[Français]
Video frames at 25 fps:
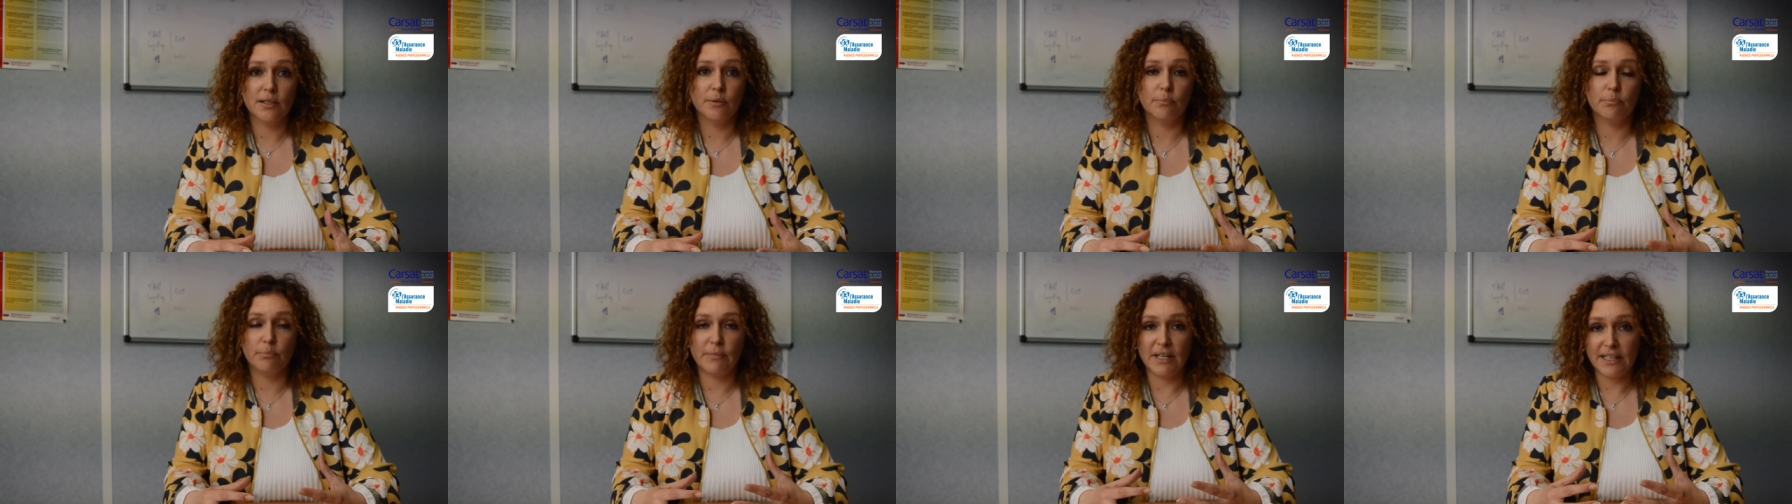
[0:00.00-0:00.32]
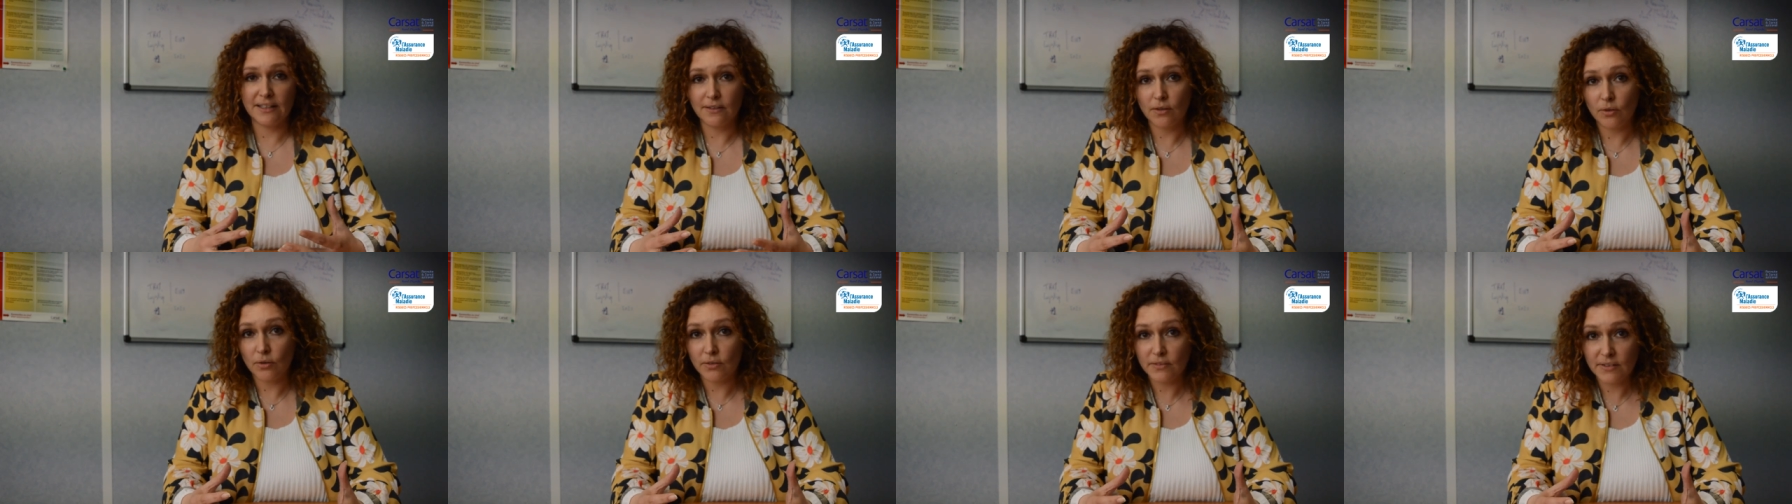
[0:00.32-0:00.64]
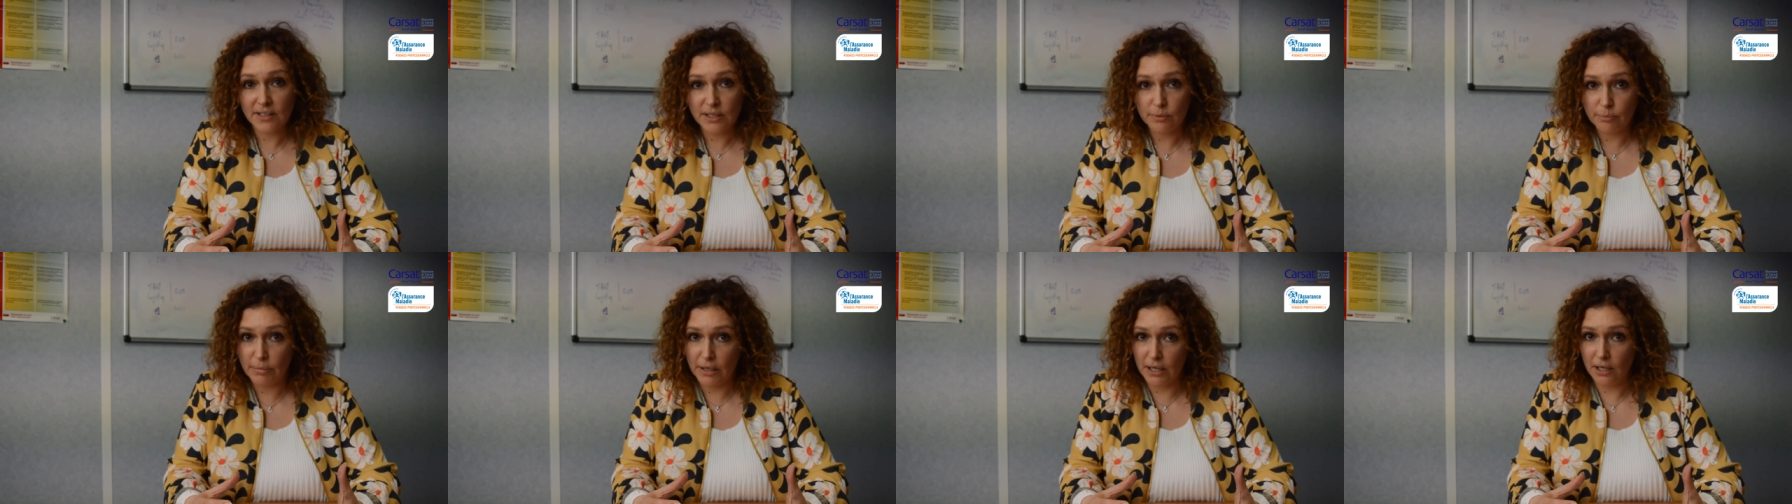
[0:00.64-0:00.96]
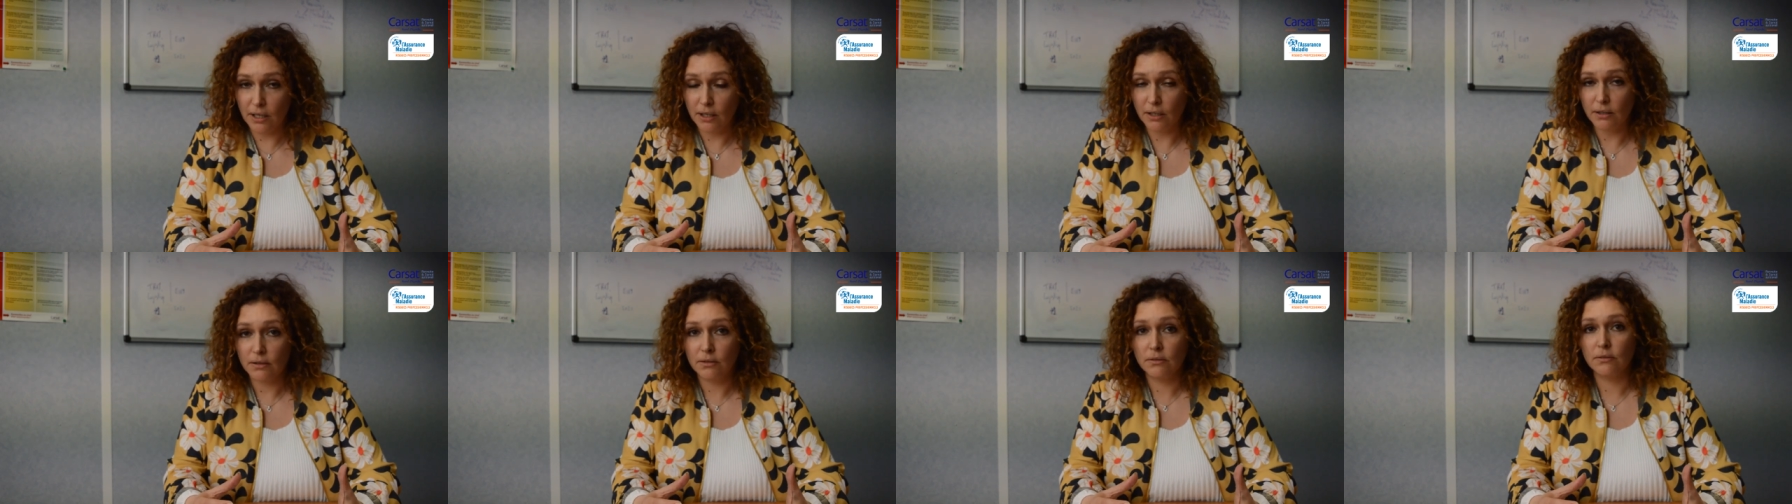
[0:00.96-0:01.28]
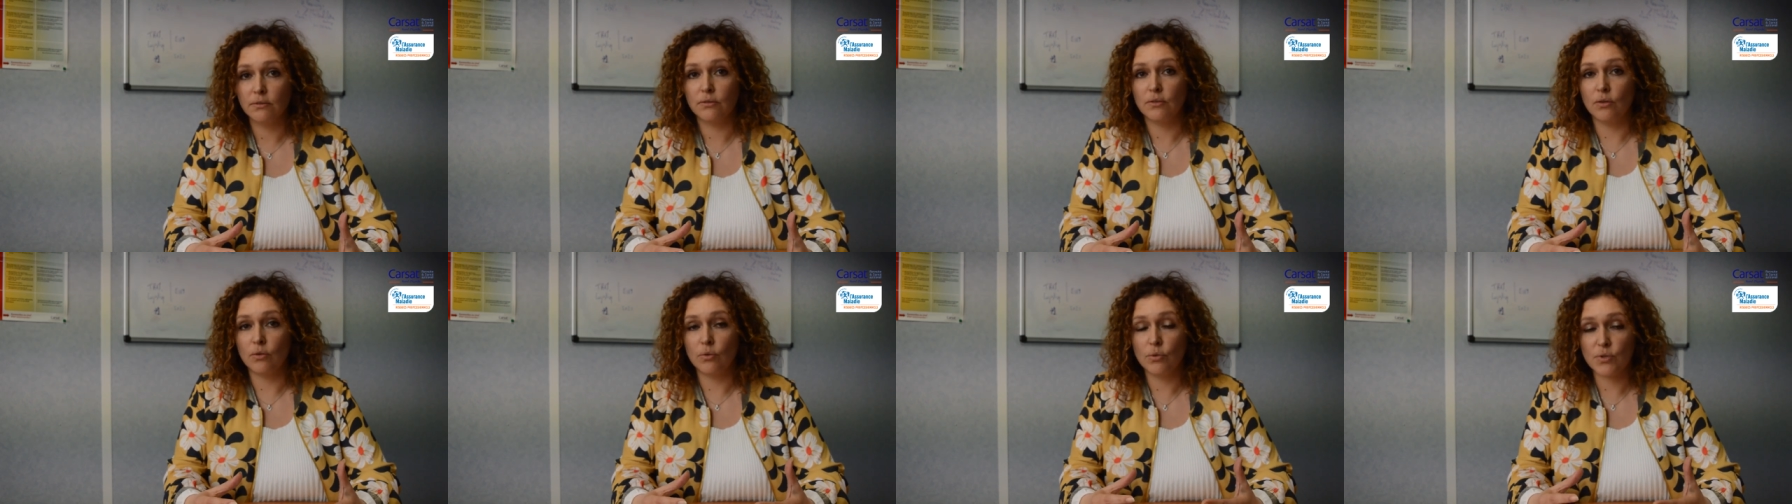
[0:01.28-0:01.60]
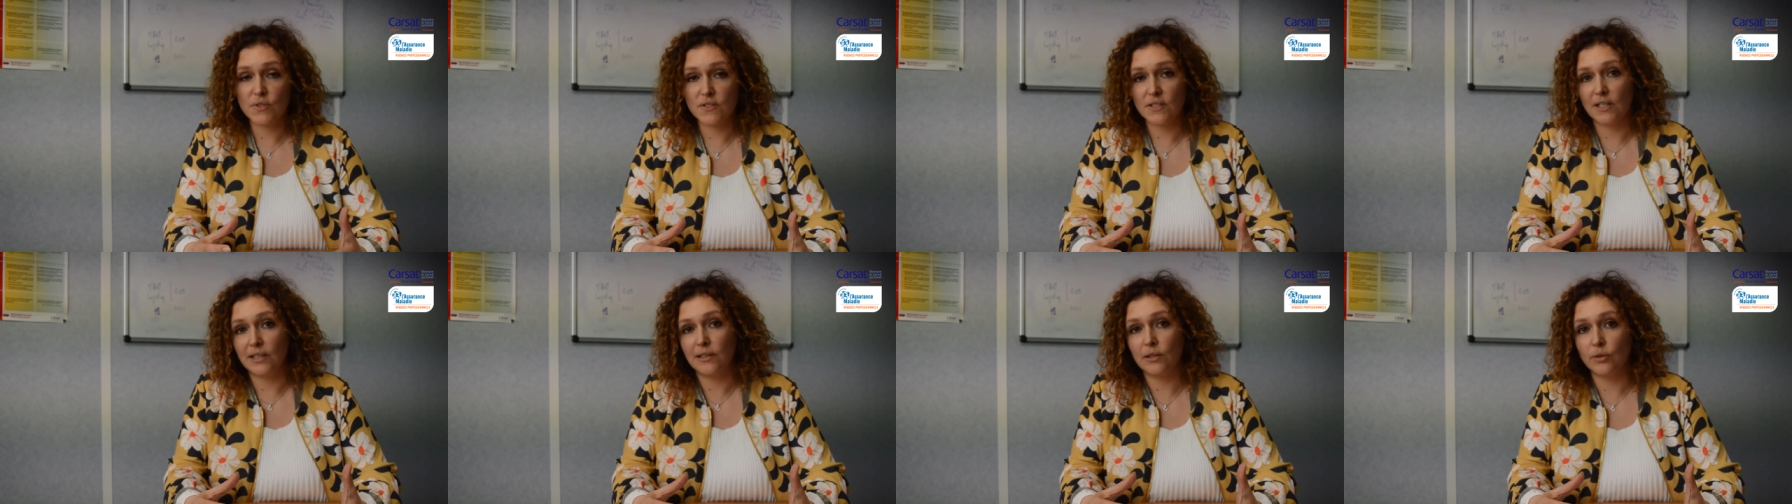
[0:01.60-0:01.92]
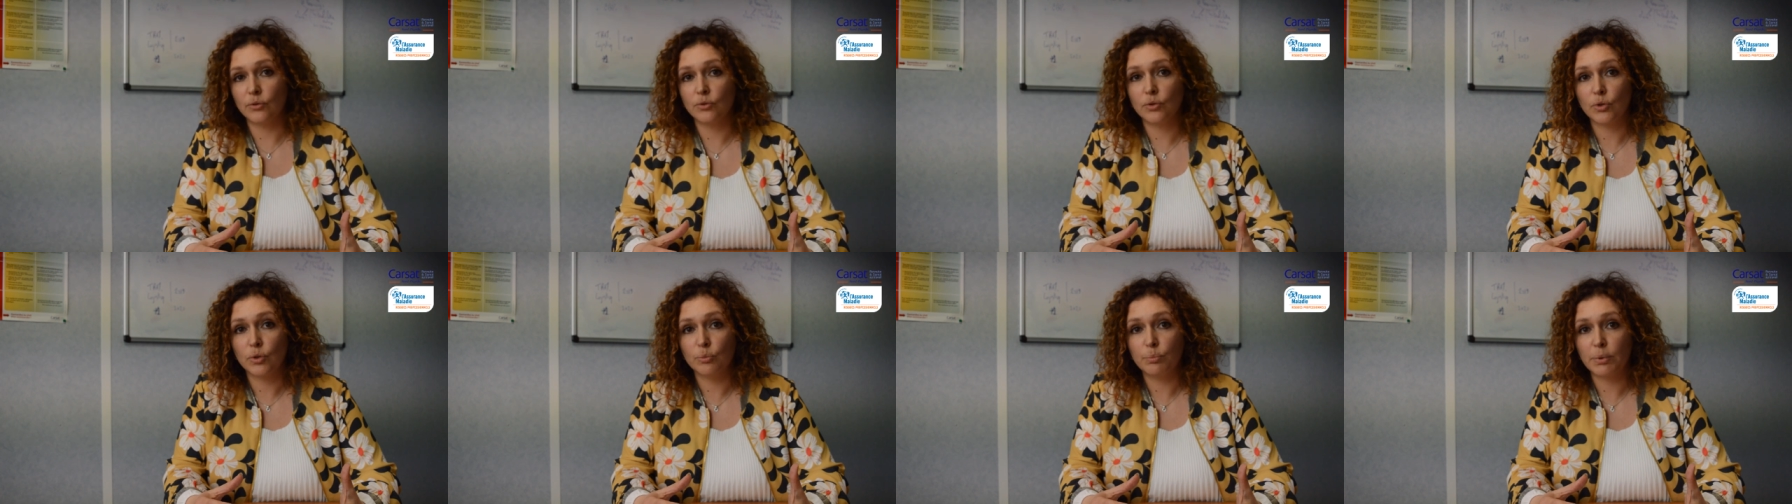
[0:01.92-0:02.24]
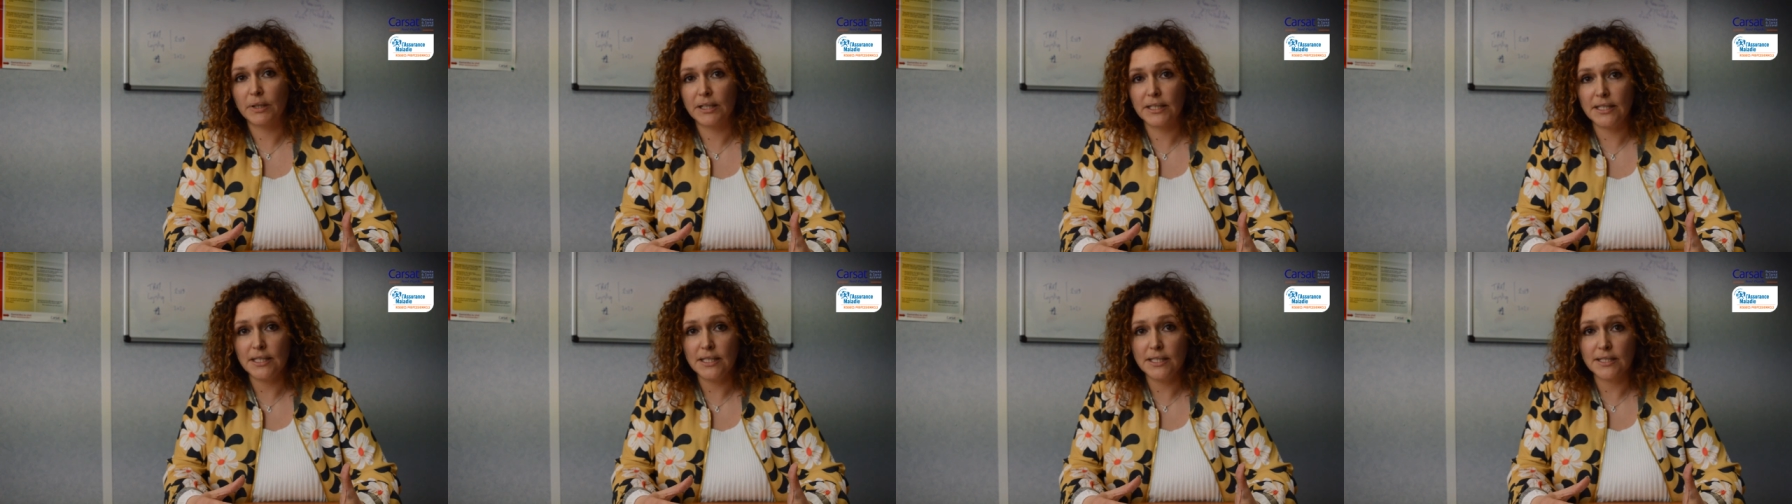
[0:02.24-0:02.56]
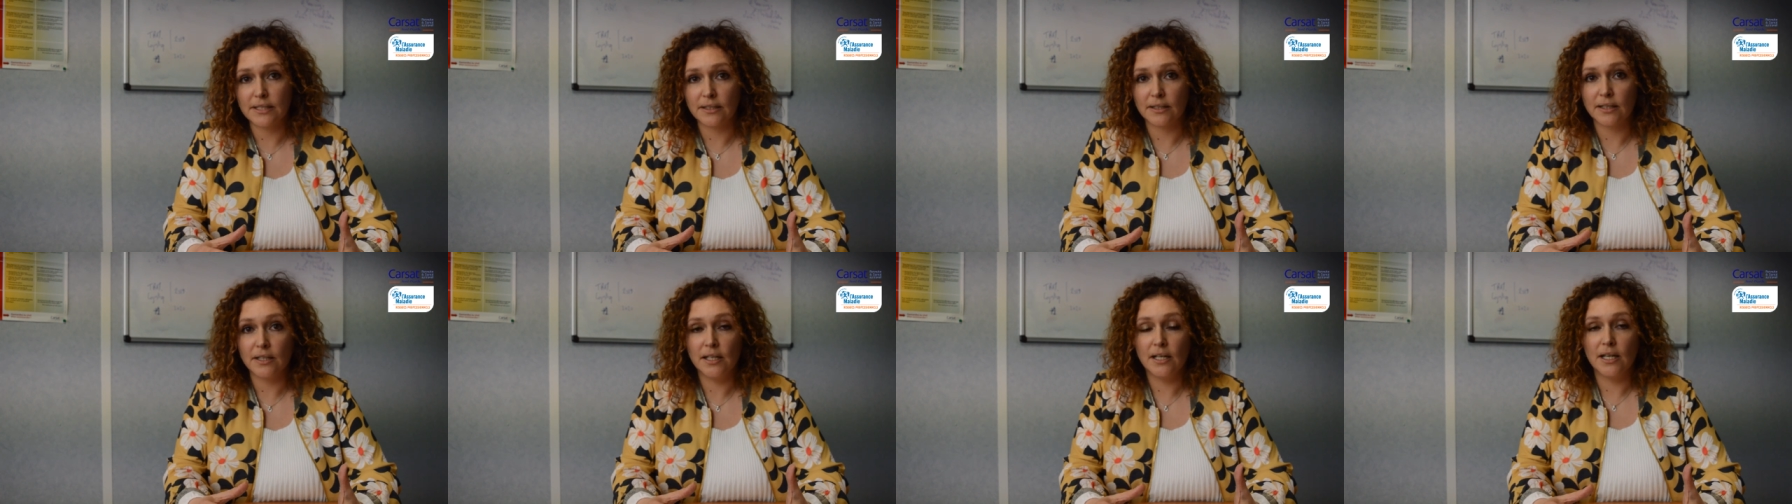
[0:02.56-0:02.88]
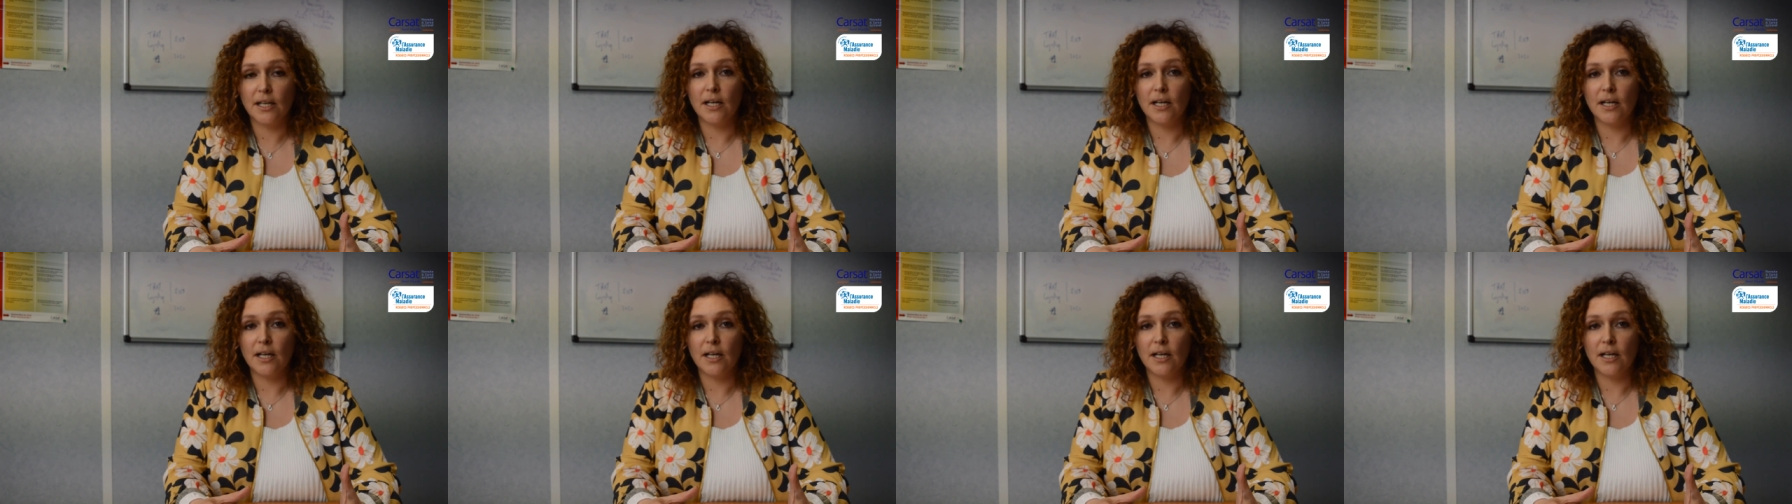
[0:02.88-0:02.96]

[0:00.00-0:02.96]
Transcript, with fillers: mettre en débat au sein de l'entreprise